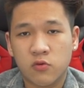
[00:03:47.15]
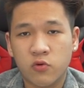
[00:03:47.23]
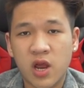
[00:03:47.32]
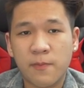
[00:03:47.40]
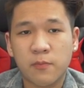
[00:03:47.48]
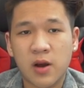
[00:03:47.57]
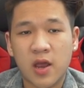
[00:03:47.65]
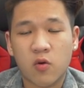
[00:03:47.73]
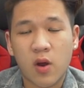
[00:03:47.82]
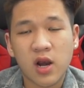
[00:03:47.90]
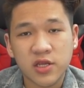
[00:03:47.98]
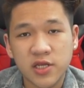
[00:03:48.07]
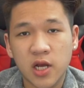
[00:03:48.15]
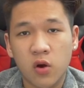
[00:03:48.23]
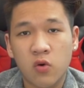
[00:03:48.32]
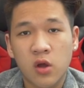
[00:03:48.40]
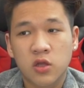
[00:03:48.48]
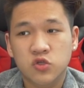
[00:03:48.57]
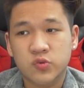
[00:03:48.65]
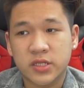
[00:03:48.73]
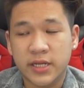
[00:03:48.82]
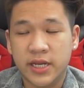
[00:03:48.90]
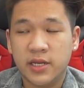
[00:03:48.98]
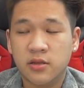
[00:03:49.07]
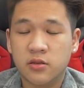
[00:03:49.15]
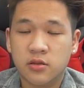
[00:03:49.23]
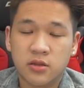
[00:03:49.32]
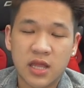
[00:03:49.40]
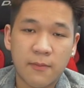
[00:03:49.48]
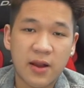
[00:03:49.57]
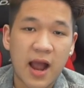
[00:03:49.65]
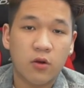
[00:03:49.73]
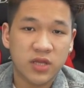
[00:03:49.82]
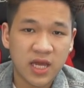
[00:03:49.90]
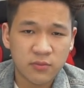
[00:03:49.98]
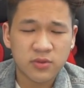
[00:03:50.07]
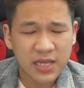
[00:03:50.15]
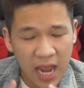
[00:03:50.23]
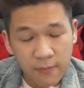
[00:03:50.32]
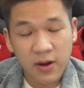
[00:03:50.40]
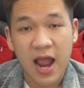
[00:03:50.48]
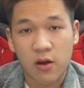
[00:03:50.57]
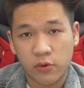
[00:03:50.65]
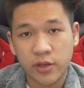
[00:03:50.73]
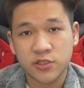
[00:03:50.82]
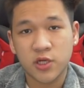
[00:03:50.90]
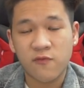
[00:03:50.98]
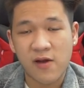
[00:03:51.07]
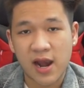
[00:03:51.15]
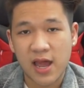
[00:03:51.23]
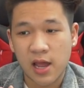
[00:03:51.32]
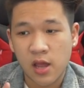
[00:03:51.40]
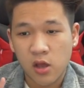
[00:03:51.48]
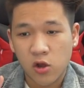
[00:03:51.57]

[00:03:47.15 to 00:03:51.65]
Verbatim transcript: reup lại quá là nhiều chúng ta chỉ nên tham khảo thêm tham khảo đấy chứ không phải là